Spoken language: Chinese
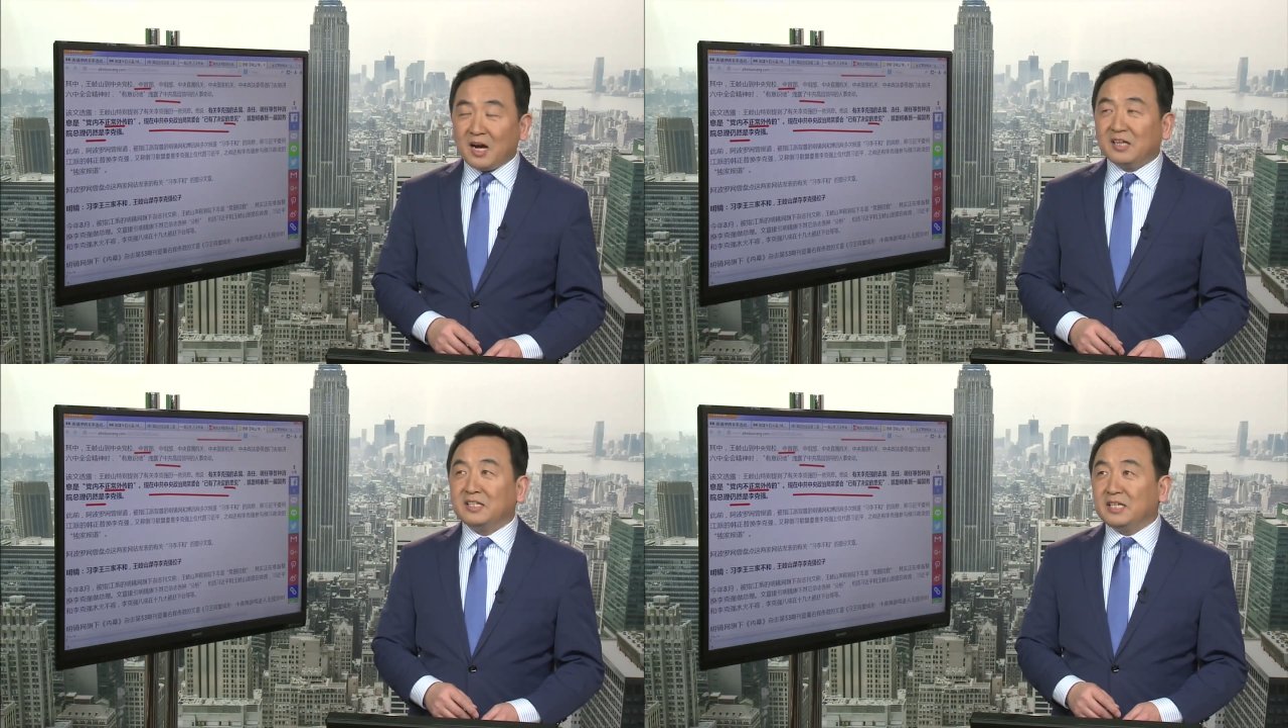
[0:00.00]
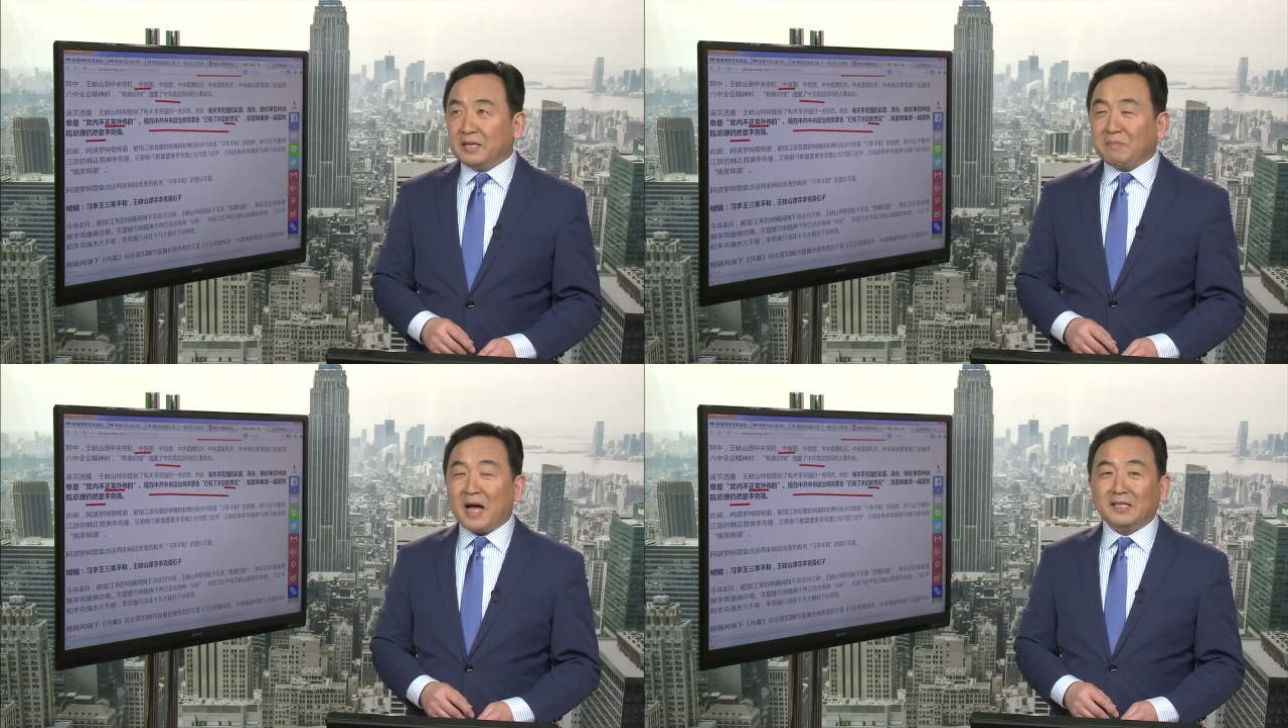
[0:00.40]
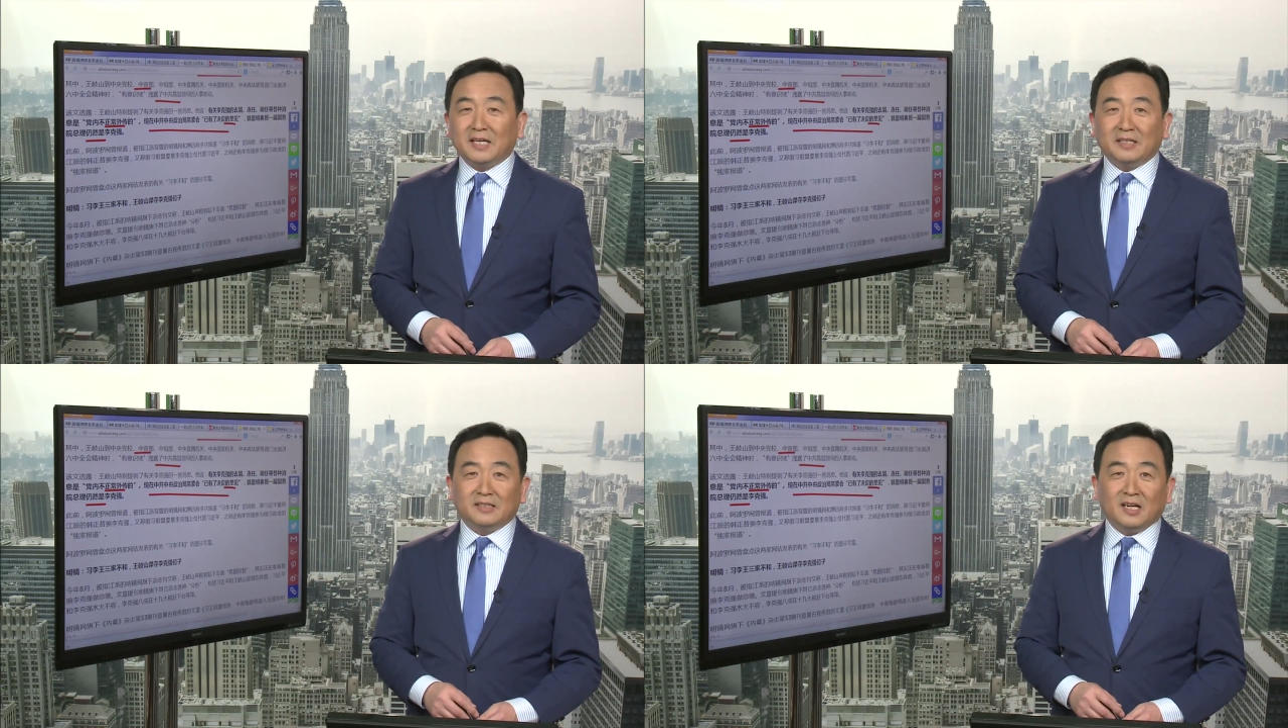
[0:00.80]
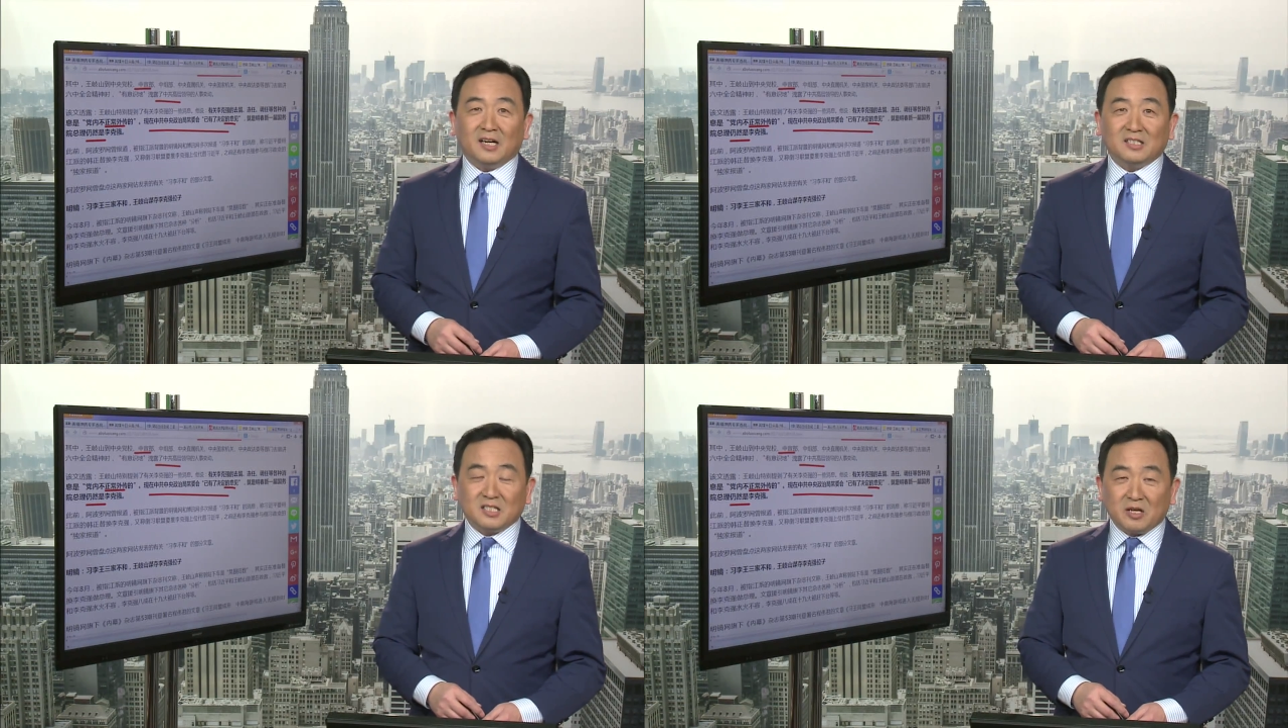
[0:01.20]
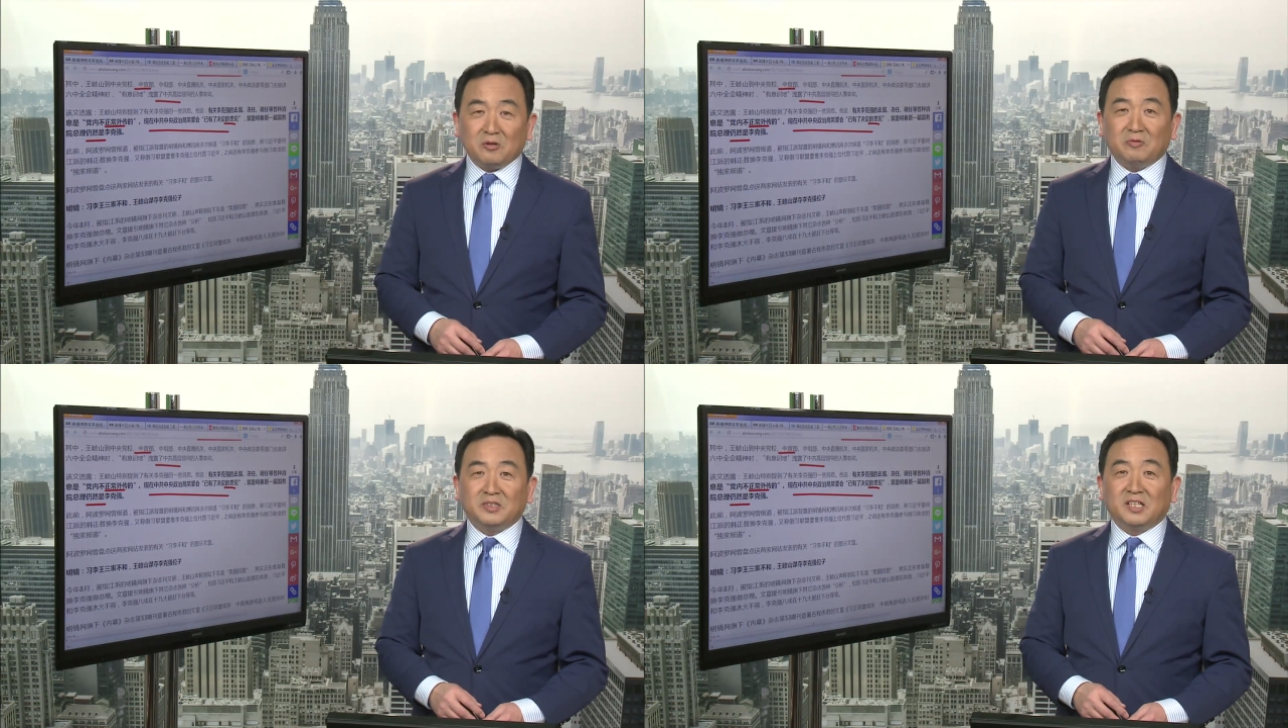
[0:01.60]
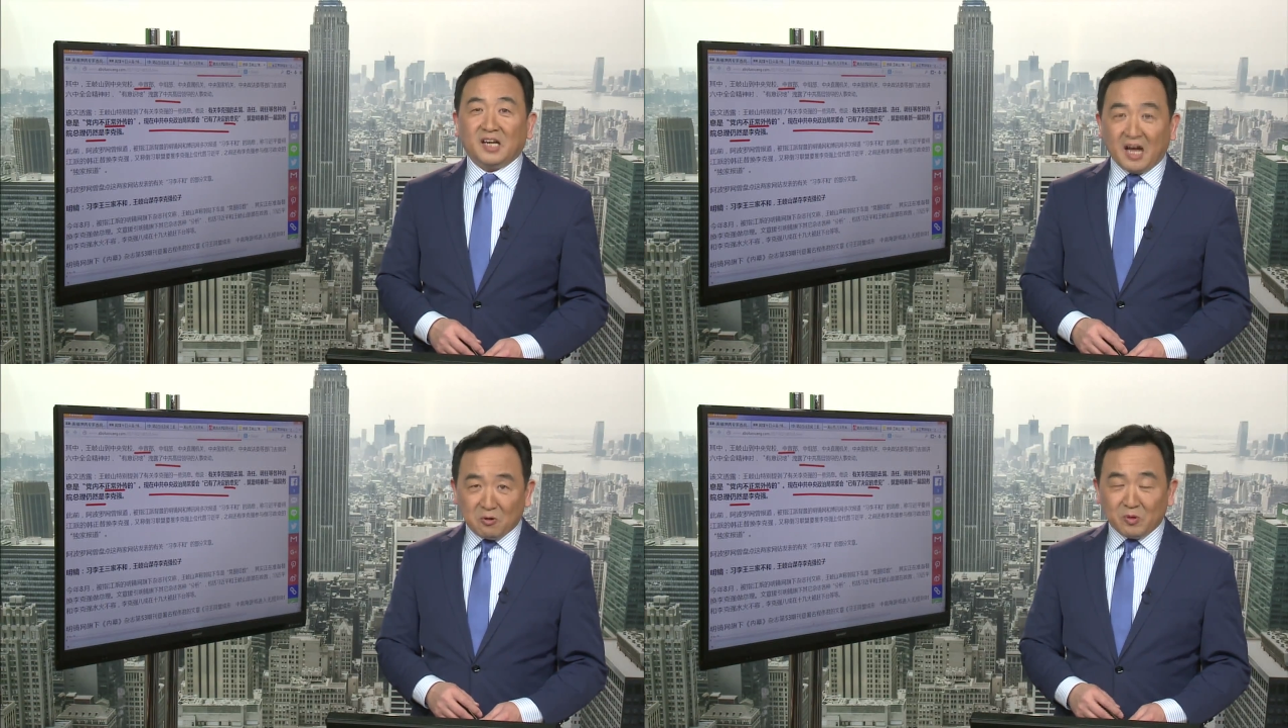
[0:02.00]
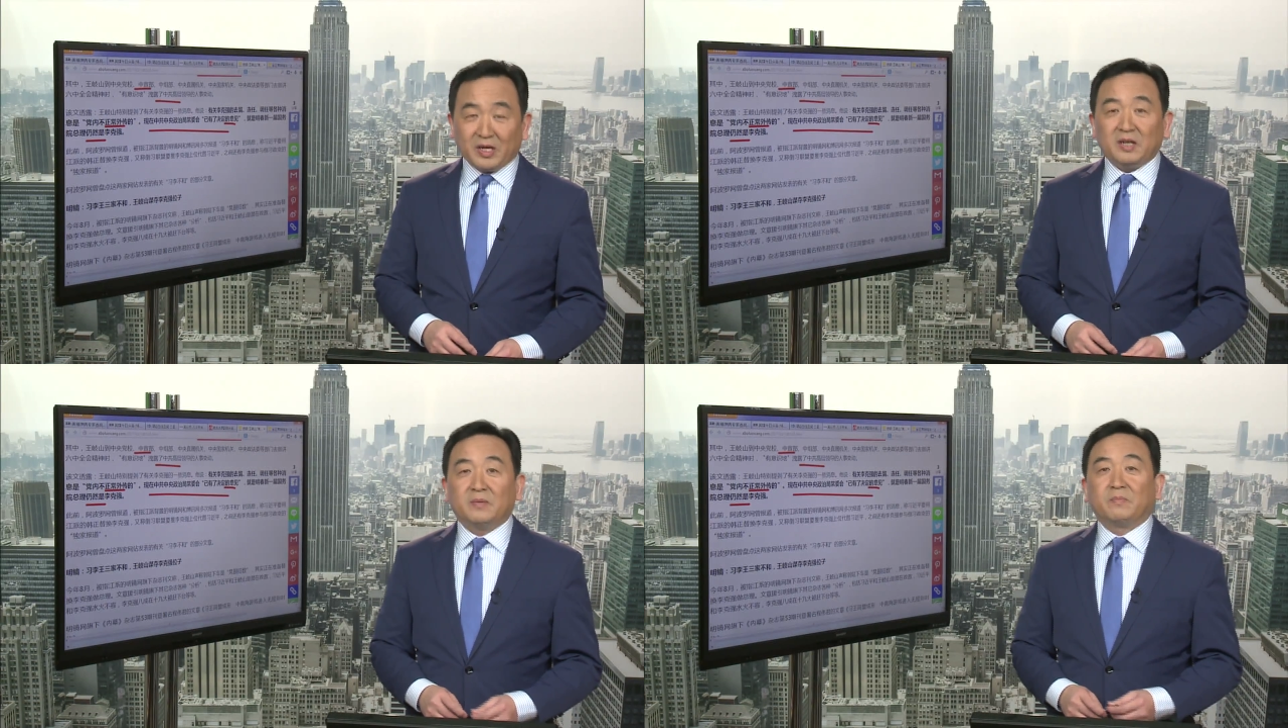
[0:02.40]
二零一八年的三月份的两会。